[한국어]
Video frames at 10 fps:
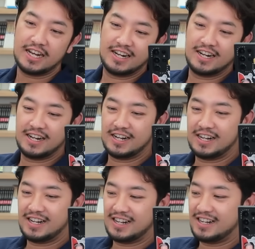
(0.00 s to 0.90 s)
어, 아,
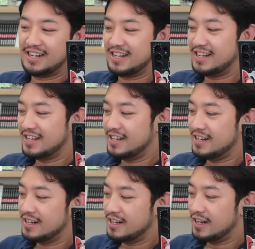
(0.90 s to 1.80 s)
그렇게는 못
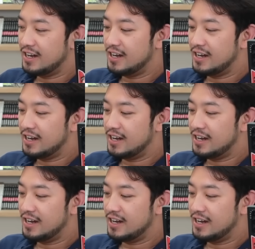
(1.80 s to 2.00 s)
하겠더라고요.